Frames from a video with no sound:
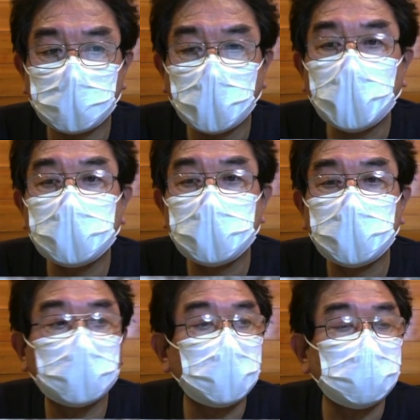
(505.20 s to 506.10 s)
解禁期
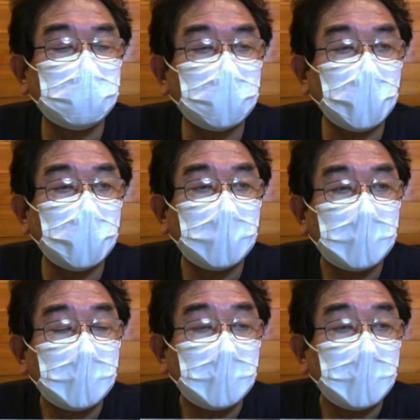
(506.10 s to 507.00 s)
間ですので、
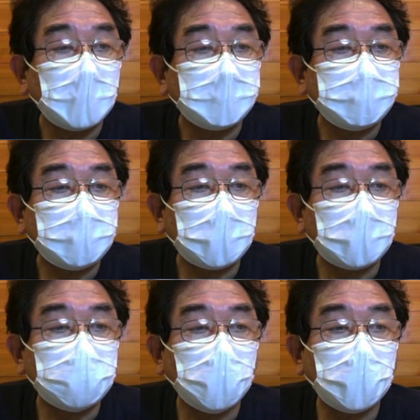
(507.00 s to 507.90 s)

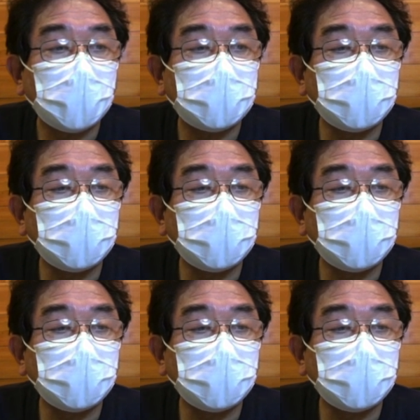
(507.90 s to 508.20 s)
それ